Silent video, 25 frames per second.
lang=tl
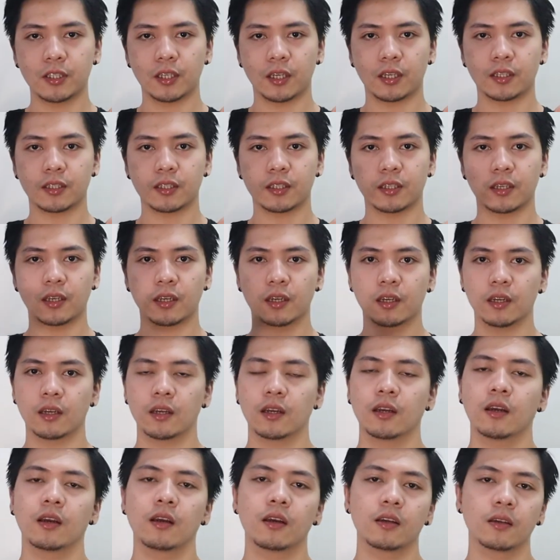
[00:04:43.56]

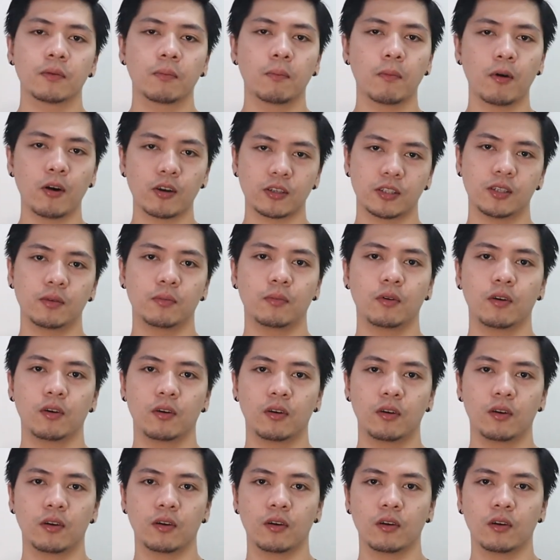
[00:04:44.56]
6, Mosimo.